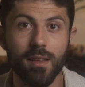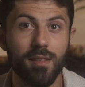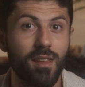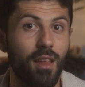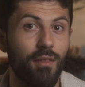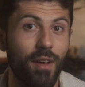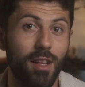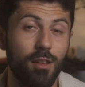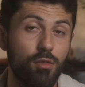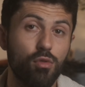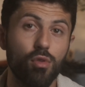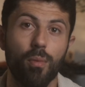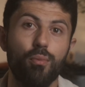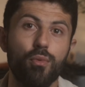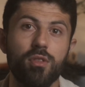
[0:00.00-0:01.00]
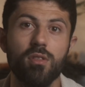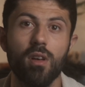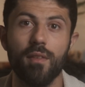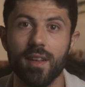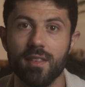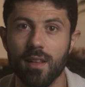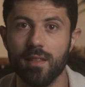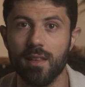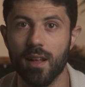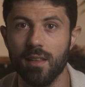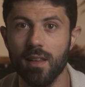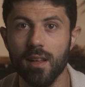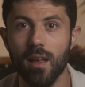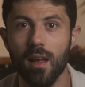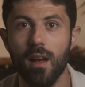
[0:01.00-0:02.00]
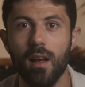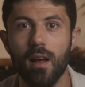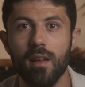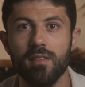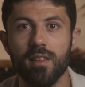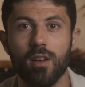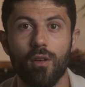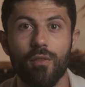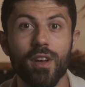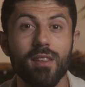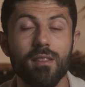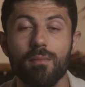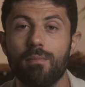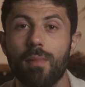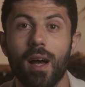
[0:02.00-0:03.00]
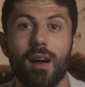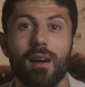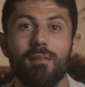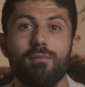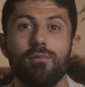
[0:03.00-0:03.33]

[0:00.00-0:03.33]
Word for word: ce qui va être surpuissant avec cette technique, c'est qu'en fait, bah,